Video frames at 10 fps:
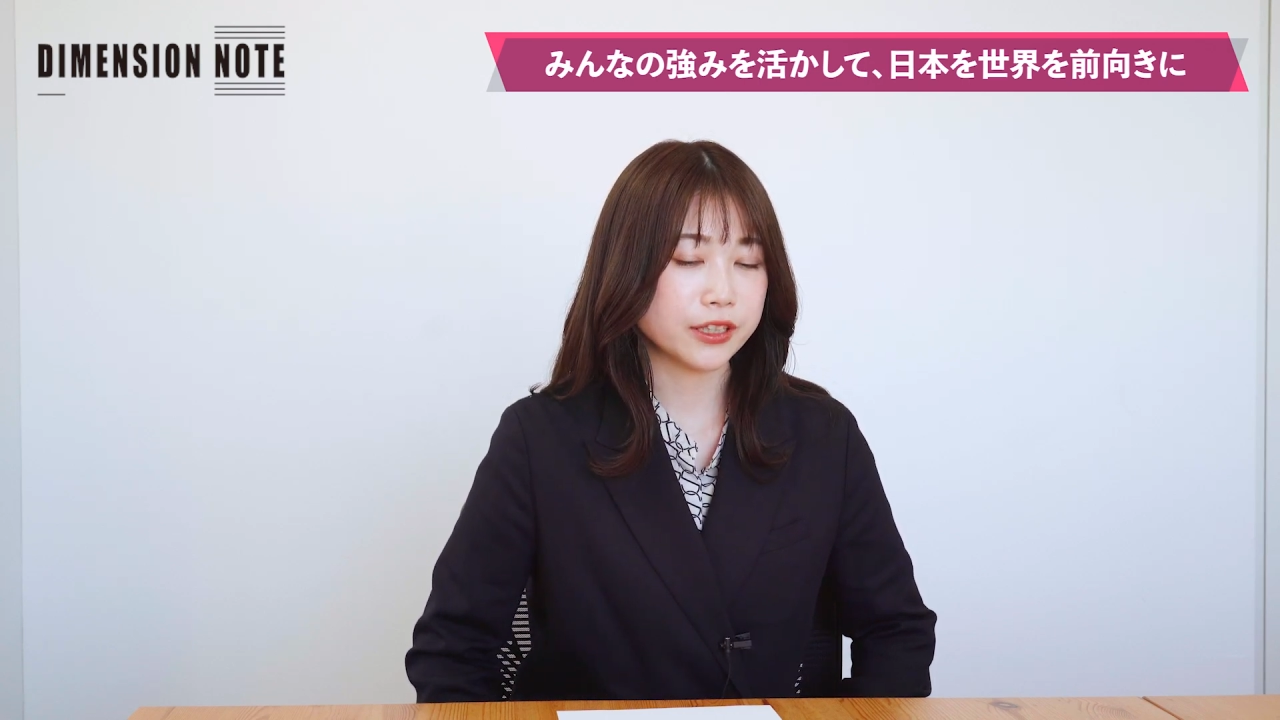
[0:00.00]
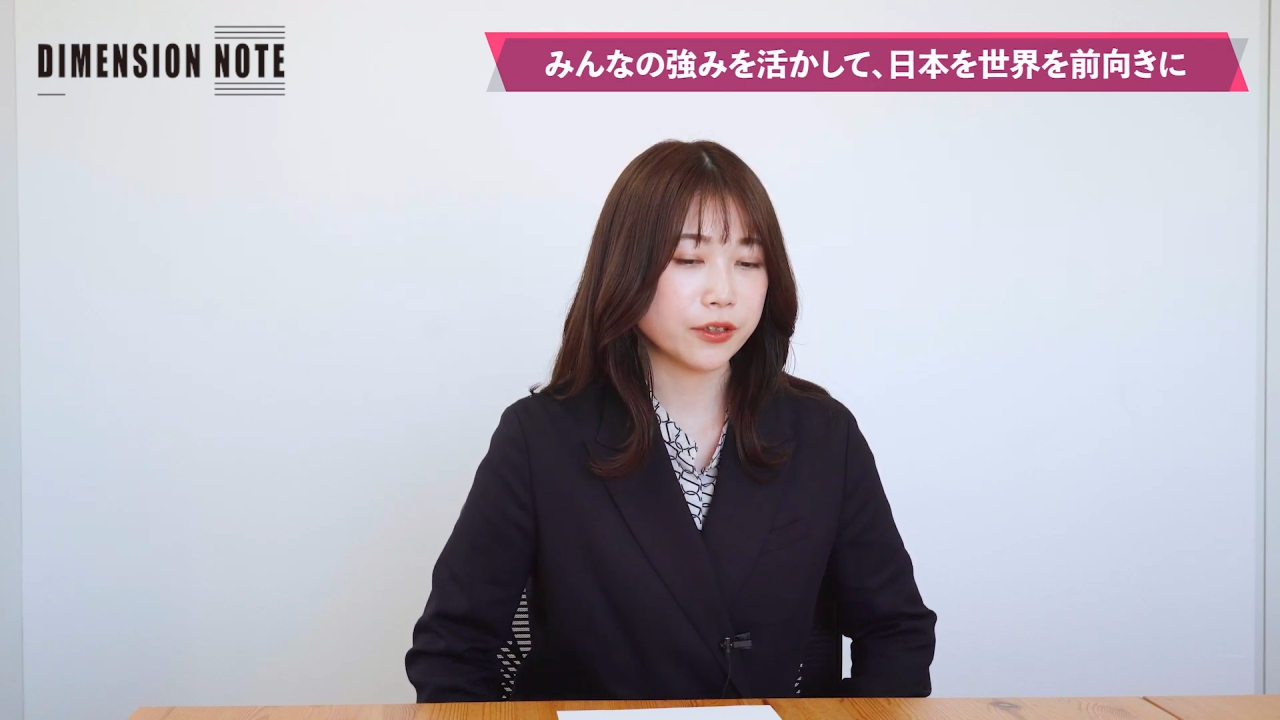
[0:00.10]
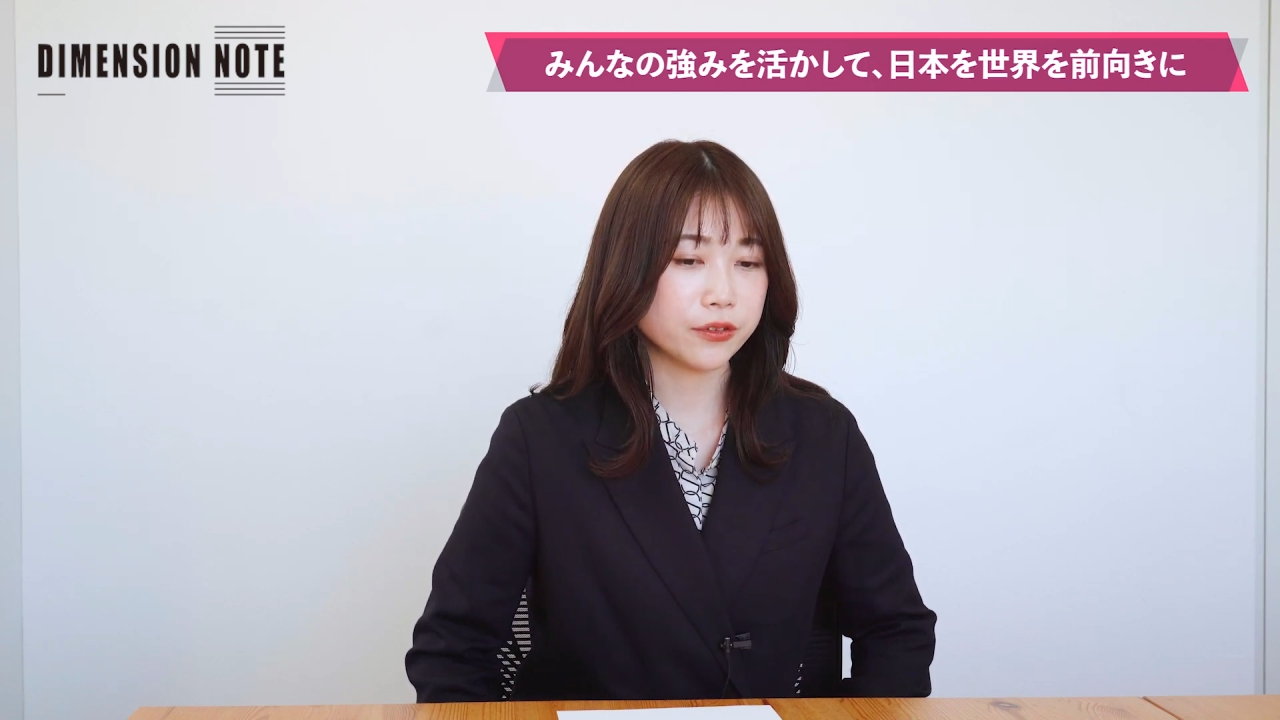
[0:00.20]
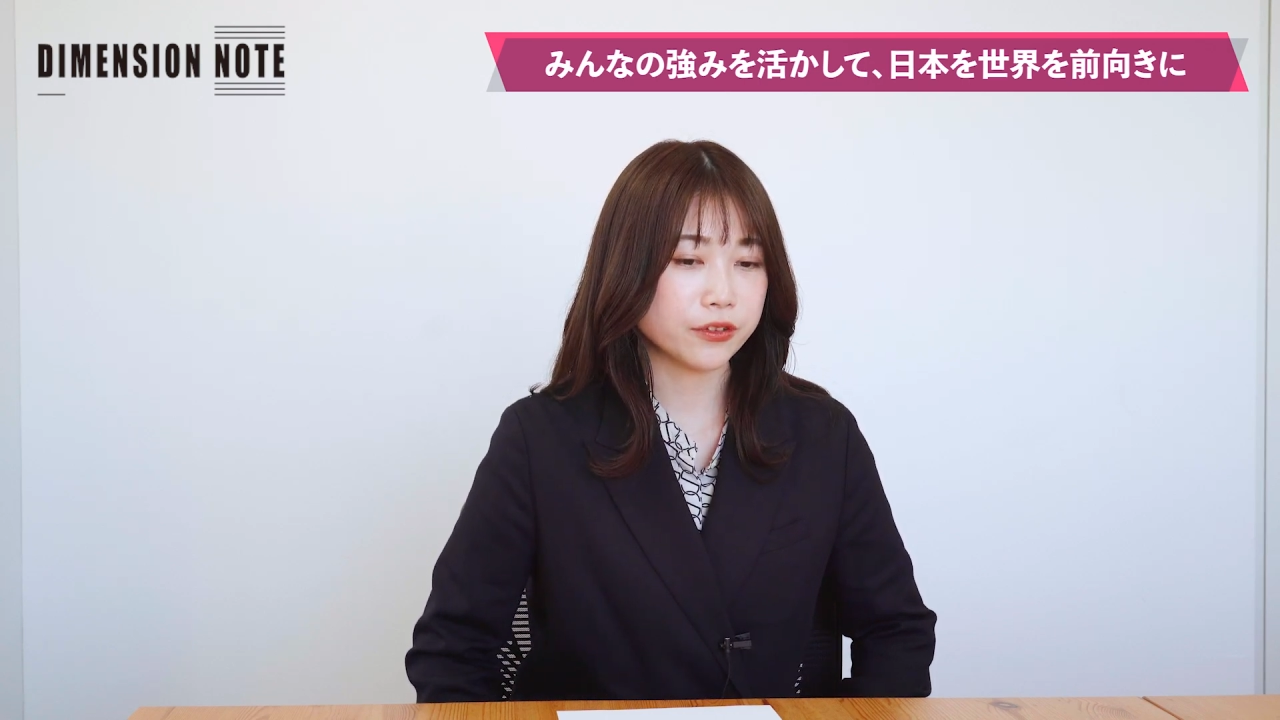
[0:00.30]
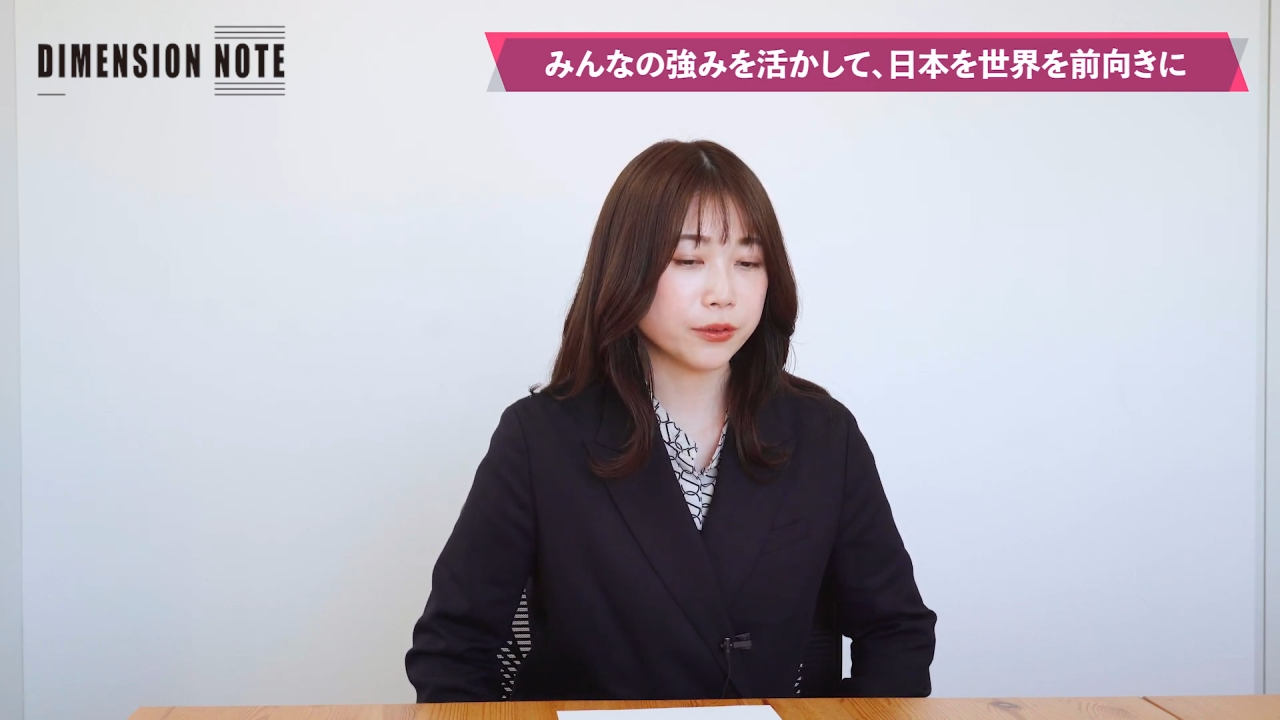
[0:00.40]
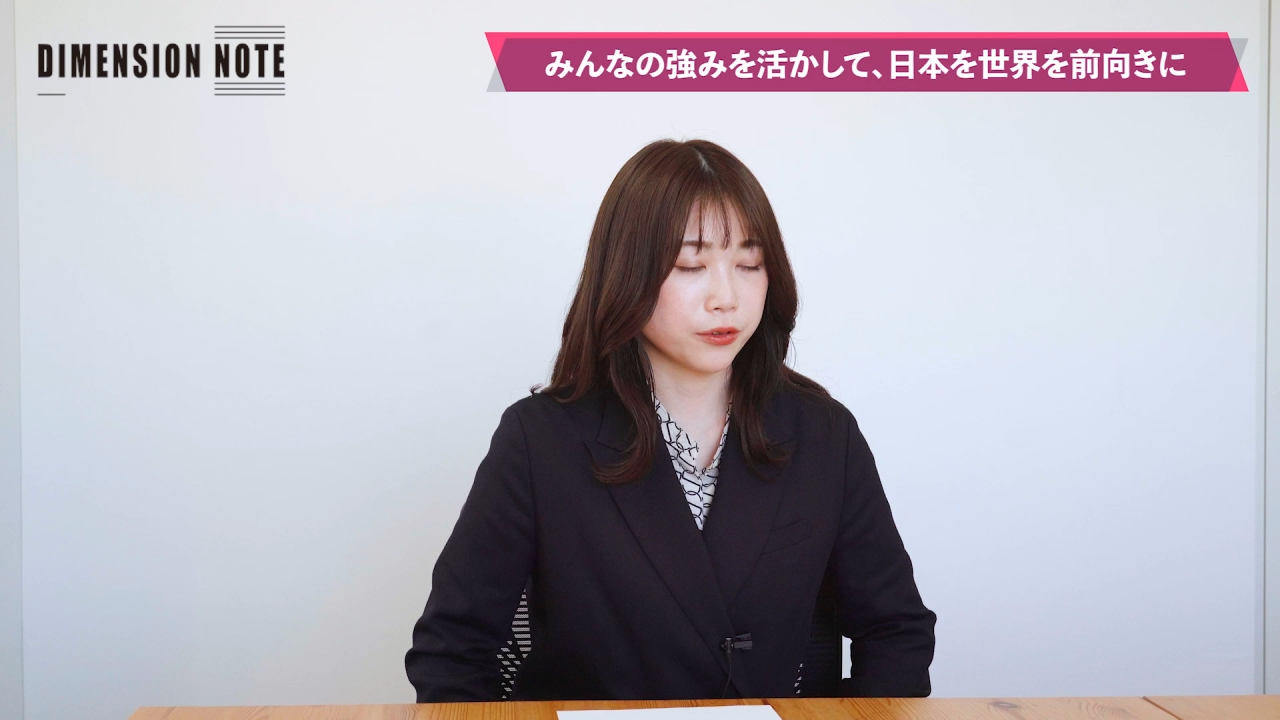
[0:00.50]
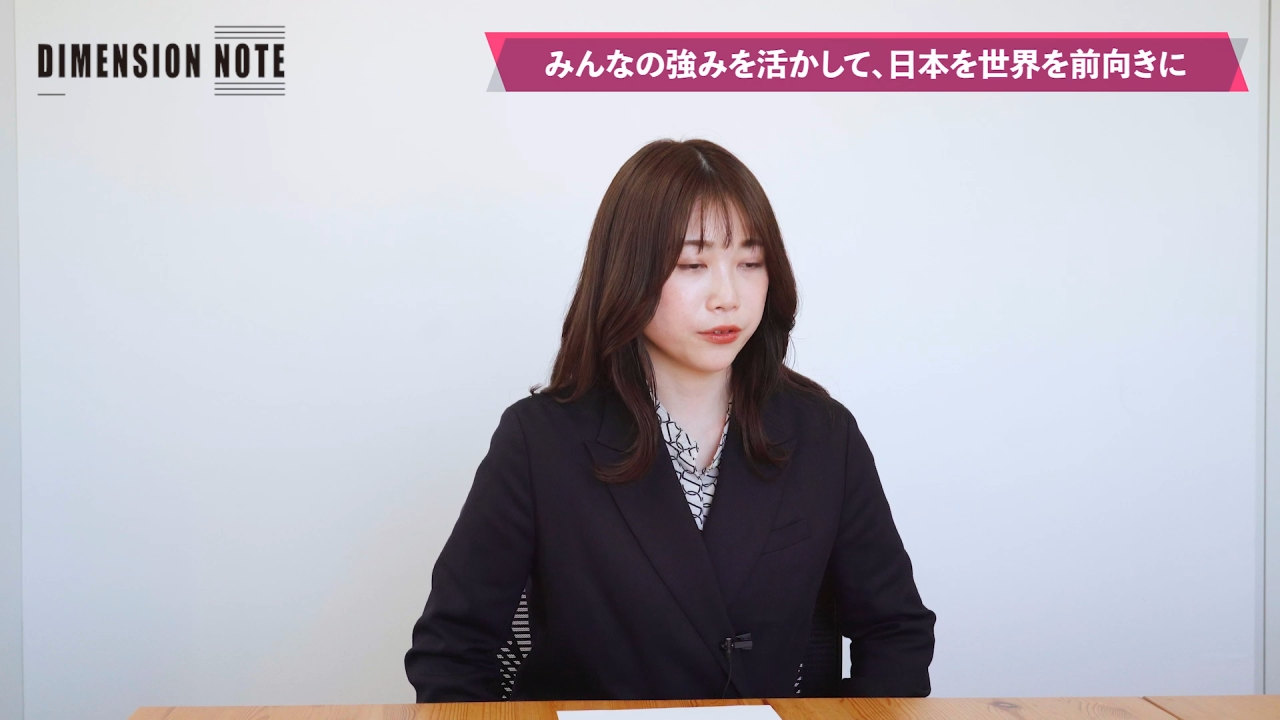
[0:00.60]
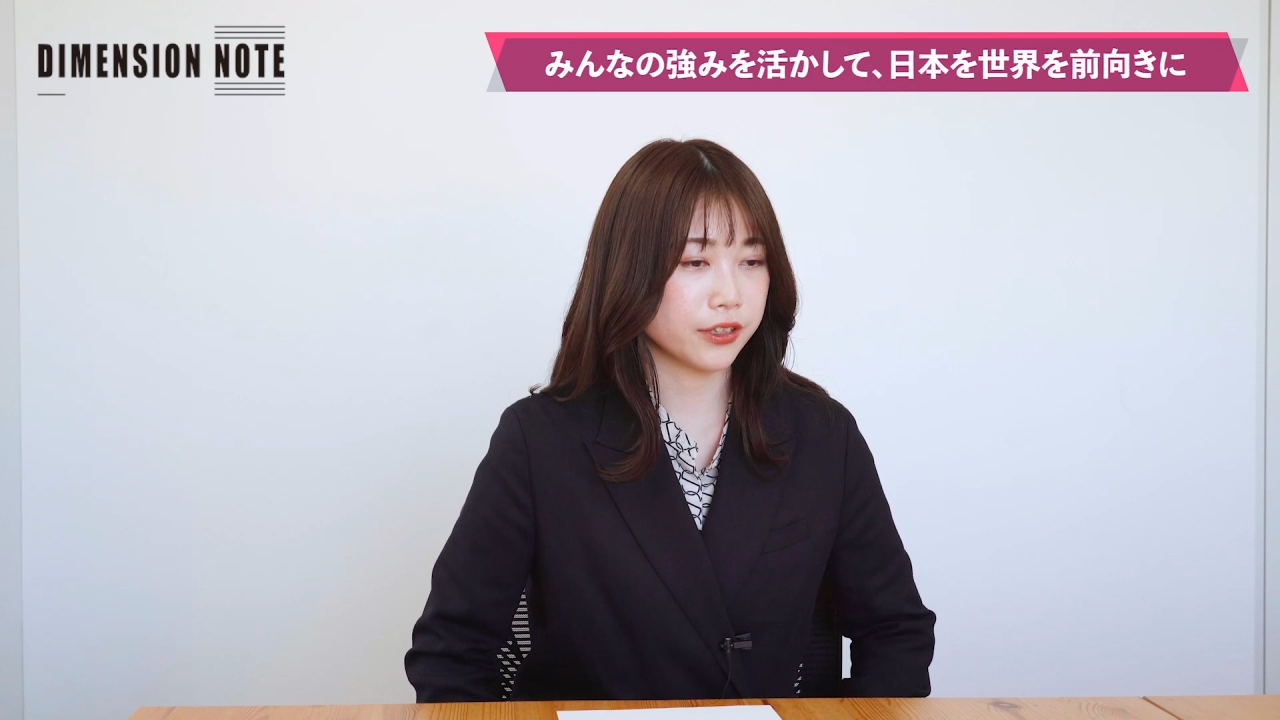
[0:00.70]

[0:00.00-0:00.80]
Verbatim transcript: 日本のいいもの